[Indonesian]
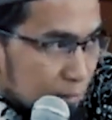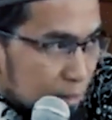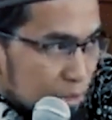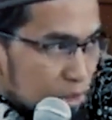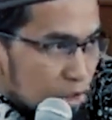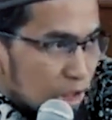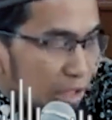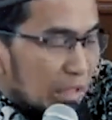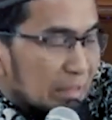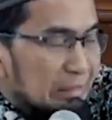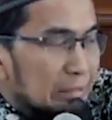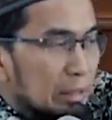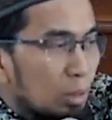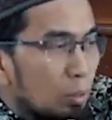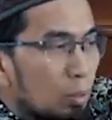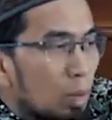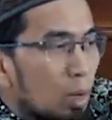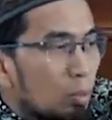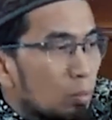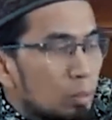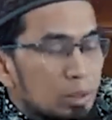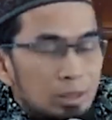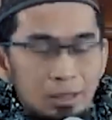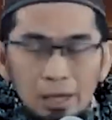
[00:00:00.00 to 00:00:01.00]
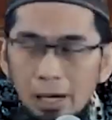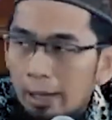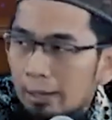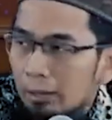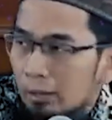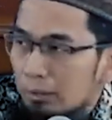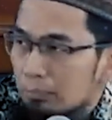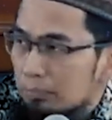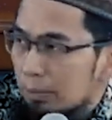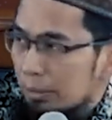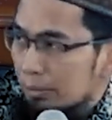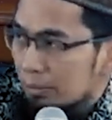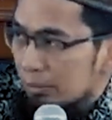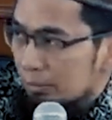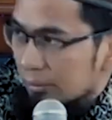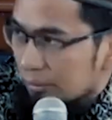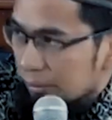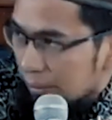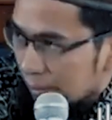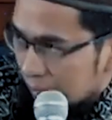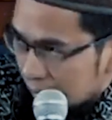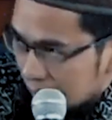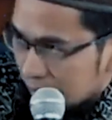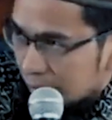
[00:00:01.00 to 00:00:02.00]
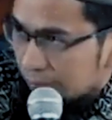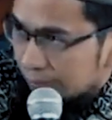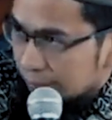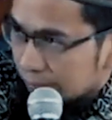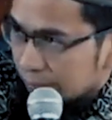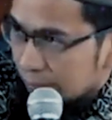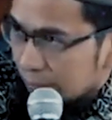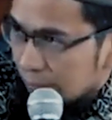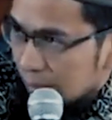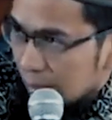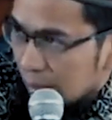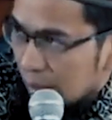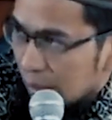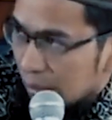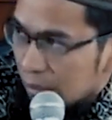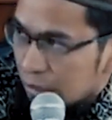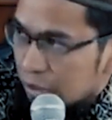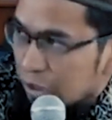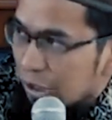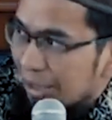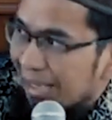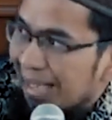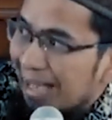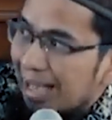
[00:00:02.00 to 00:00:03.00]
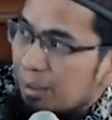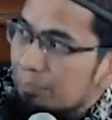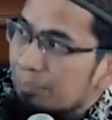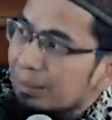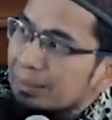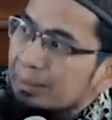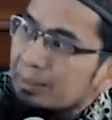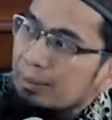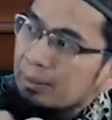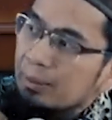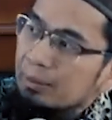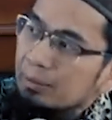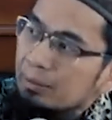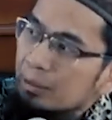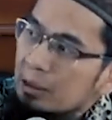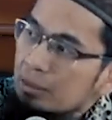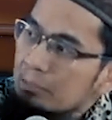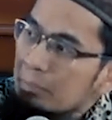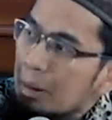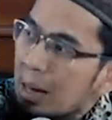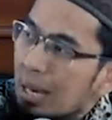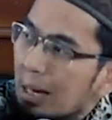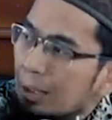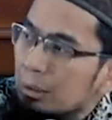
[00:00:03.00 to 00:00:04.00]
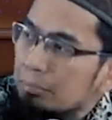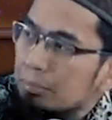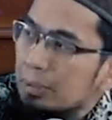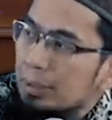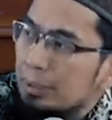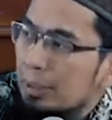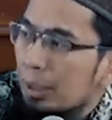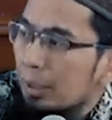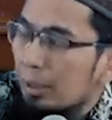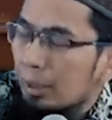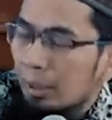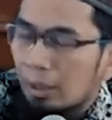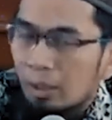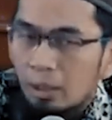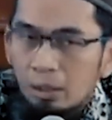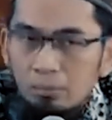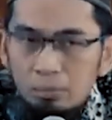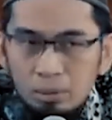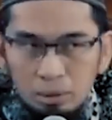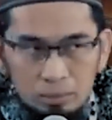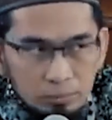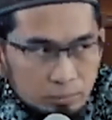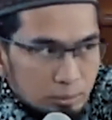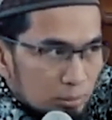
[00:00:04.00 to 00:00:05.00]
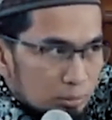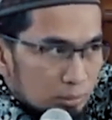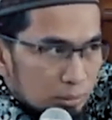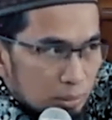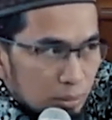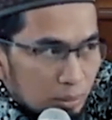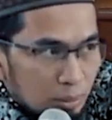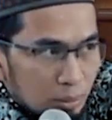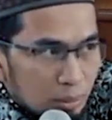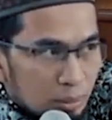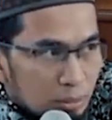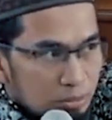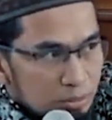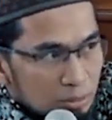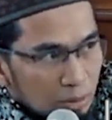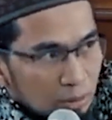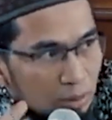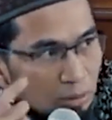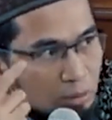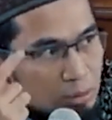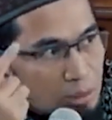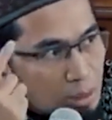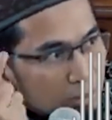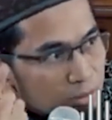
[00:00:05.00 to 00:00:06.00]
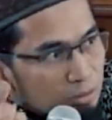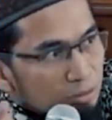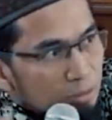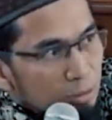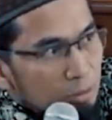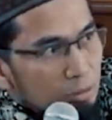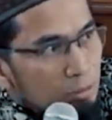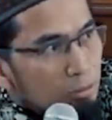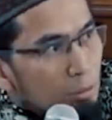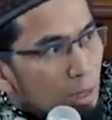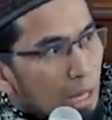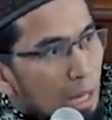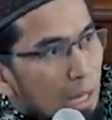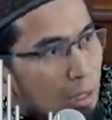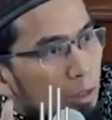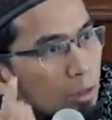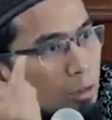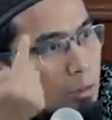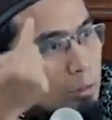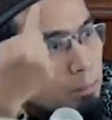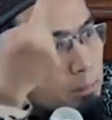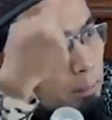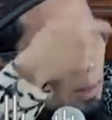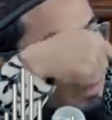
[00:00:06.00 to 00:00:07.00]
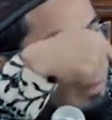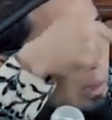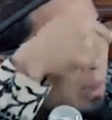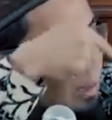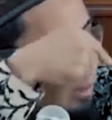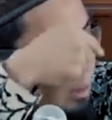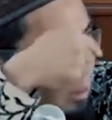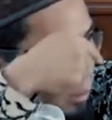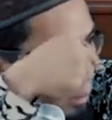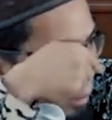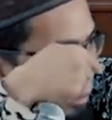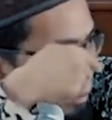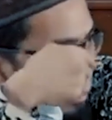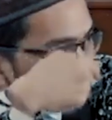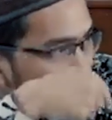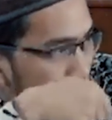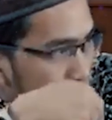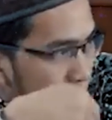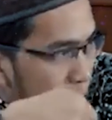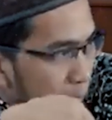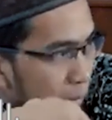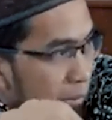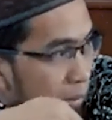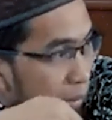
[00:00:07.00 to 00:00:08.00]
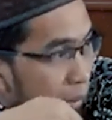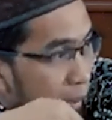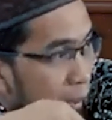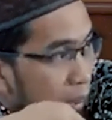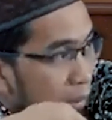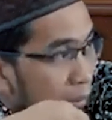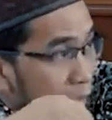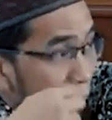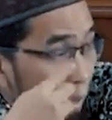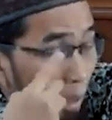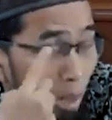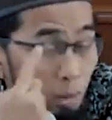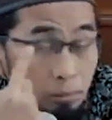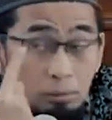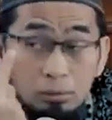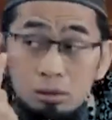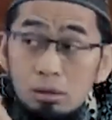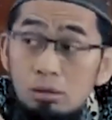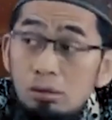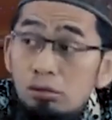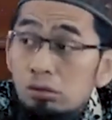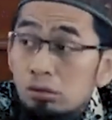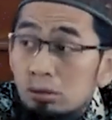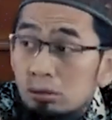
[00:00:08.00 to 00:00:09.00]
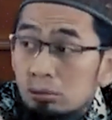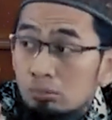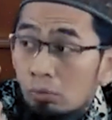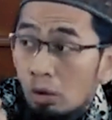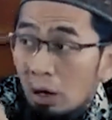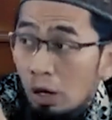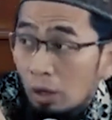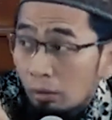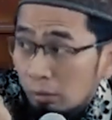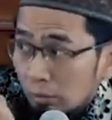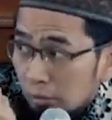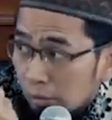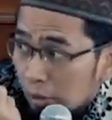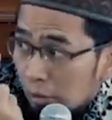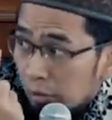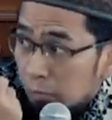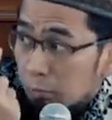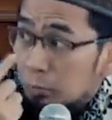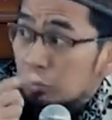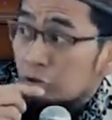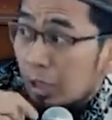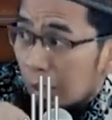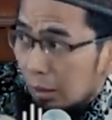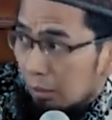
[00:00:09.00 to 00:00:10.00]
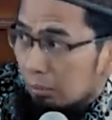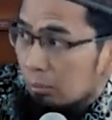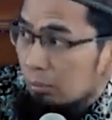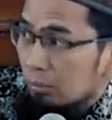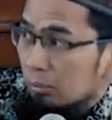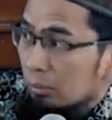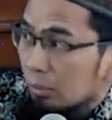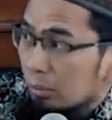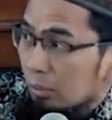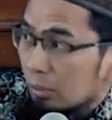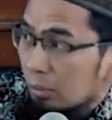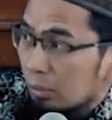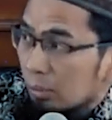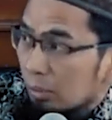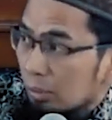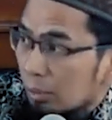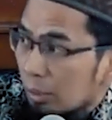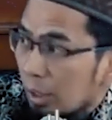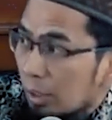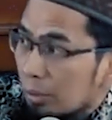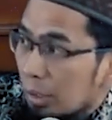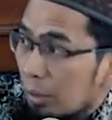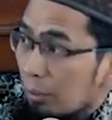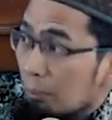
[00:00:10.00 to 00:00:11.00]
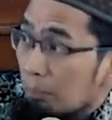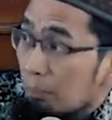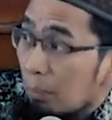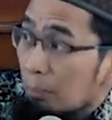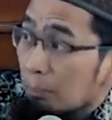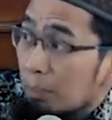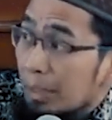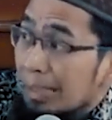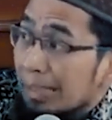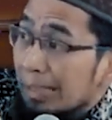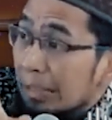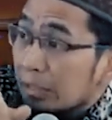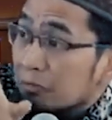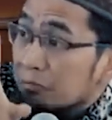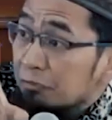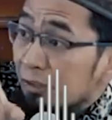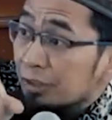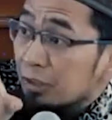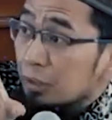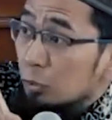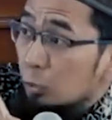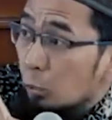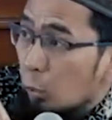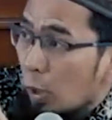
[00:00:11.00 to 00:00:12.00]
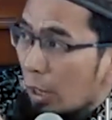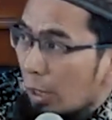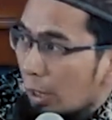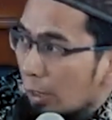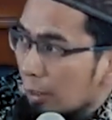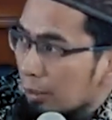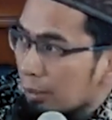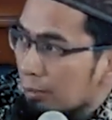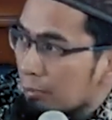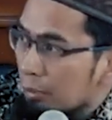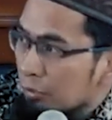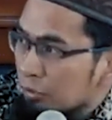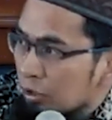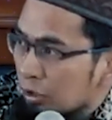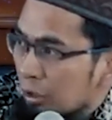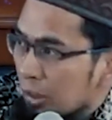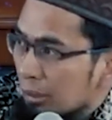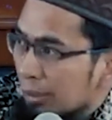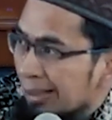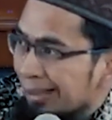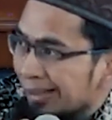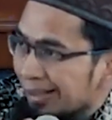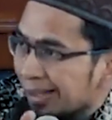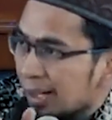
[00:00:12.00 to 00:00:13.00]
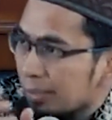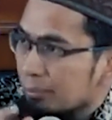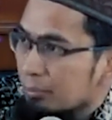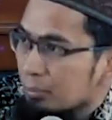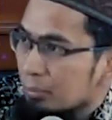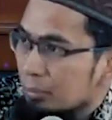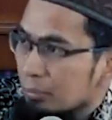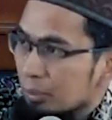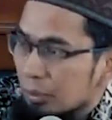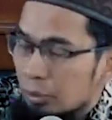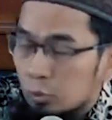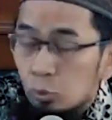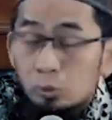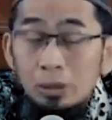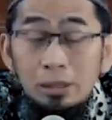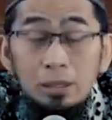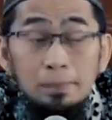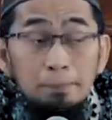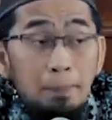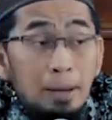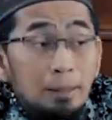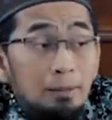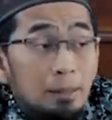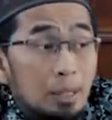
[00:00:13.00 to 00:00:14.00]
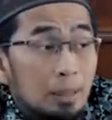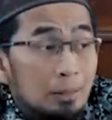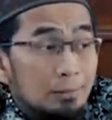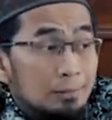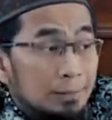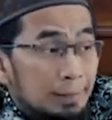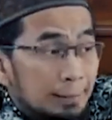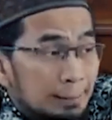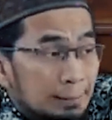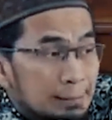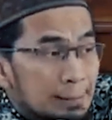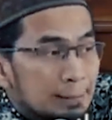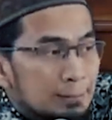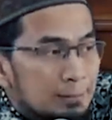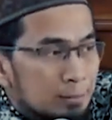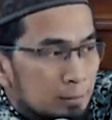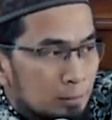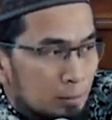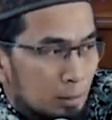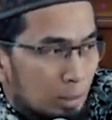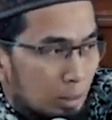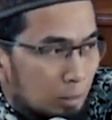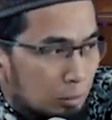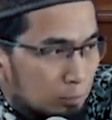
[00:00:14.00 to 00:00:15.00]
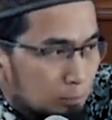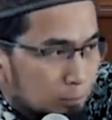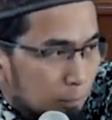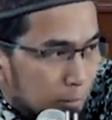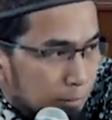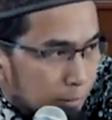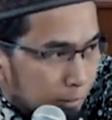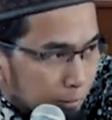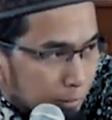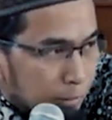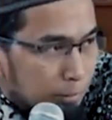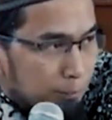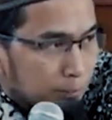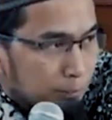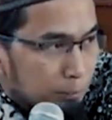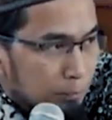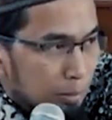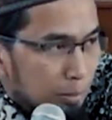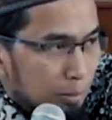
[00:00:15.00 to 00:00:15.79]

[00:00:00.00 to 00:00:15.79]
Syekh Nawawi Al-Bantani. Syekh Ahmad Khatib Al-Minangkabawi. Syekh Yasin Al-Padangi dari Padang, ahli hadis, muhaddis besar ya yang memberikan fatwa di Masjid Al-Haram itu dari Padang Syekh Yasin Al-Padangi.